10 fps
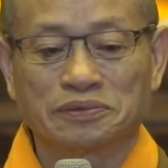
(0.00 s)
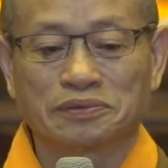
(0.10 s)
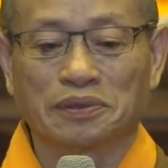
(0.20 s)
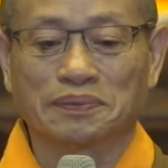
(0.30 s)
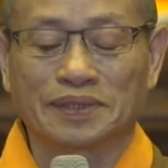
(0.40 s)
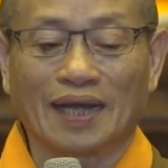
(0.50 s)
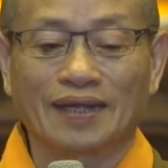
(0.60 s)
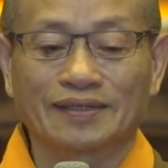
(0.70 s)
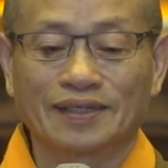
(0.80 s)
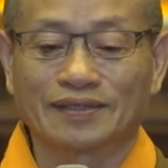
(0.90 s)
我们当
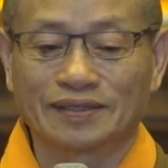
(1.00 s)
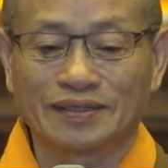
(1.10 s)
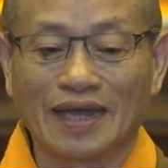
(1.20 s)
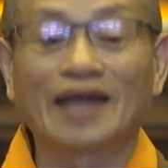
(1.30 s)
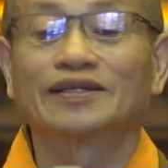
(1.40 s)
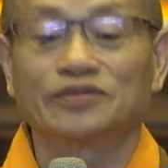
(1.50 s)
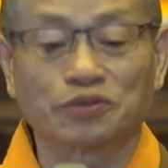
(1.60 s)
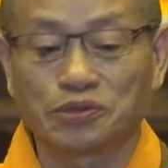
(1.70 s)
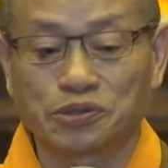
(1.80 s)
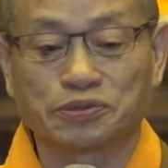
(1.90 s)
然可能看很
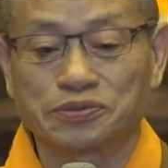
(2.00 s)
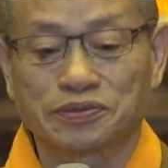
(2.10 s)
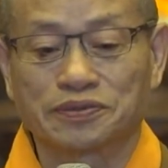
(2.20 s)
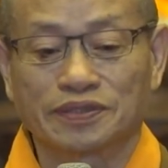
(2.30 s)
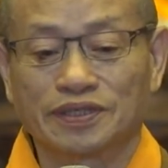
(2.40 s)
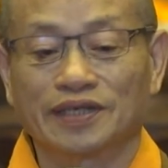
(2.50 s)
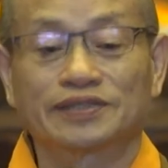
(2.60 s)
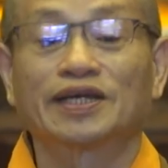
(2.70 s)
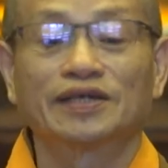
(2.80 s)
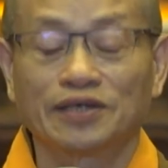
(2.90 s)
多书，也
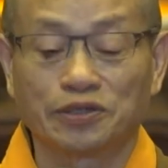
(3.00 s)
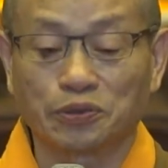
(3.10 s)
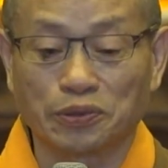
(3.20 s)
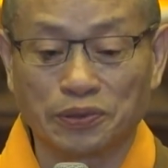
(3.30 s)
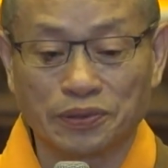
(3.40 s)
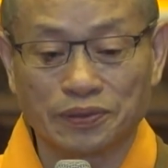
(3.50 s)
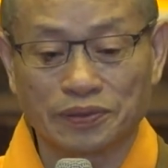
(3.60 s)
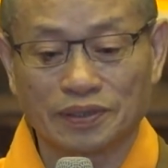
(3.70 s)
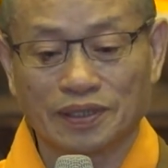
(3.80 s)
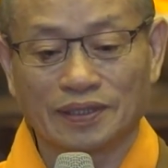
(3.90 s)
听很多，
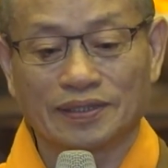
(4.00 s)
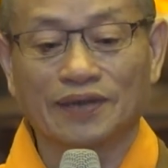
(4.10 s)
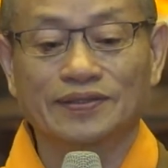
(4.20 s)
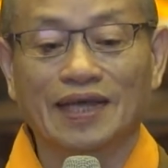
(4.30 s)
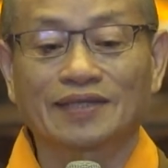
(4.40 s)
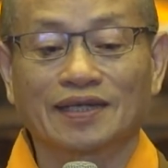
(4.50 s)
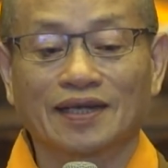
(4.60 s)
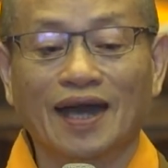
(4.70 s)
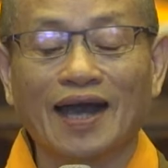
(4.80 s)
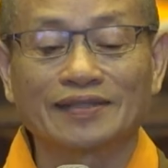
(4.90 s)
但在这
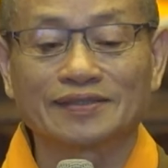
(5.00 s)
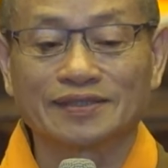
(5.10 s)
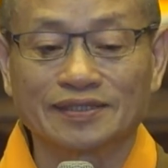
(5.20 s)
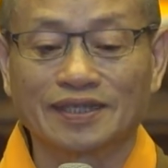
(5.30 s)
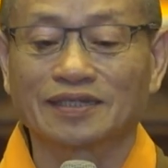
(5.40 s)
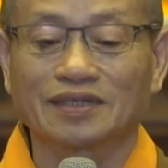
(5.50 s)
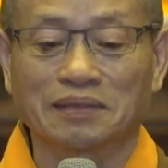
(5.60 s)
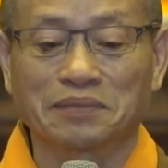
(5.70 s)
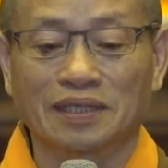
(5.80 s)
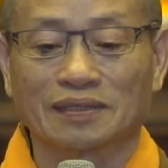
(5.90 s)
看跟听里
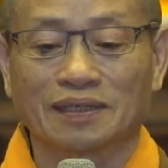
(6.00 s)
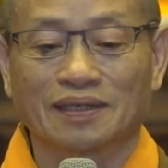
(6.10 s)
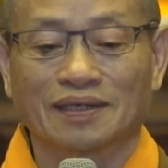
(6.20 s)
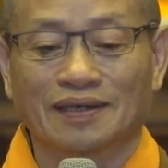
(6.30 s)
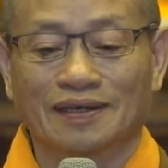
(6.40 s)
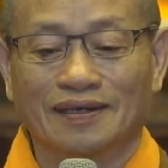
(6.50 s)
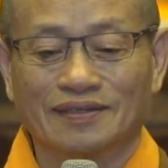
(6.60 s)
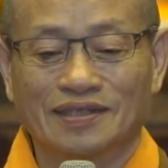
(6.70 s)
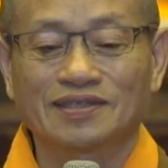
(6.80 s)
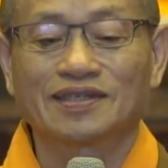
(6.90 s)
面，
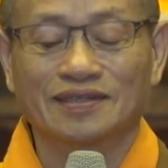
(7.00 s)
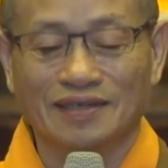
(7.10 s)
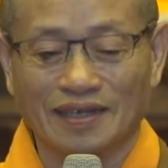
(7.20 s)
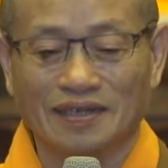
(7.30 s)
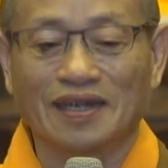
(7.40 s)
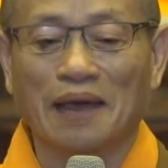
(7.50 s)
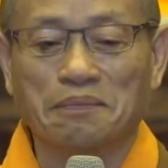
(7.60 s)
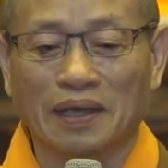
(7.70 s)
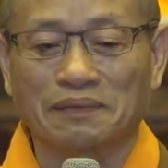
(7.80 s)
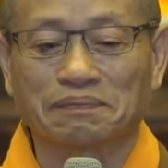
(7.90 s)
其实也难
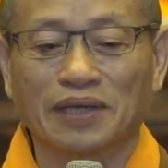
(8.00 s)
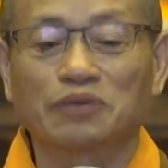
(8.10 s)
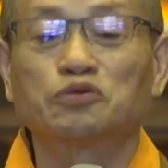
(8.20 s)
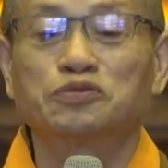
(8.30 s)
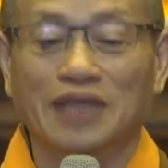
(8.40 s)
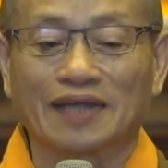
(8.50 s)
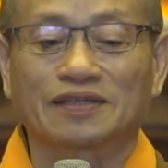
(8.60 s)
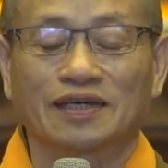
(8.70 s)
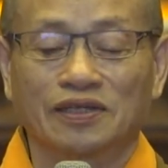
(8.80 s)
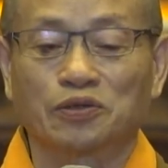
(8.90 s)
免被污染
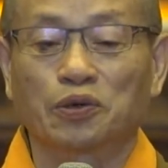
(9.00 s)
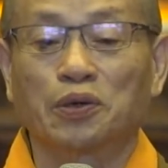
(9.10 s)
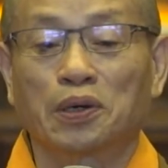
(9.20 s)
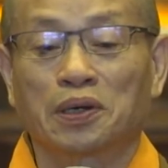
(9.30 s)
了很多。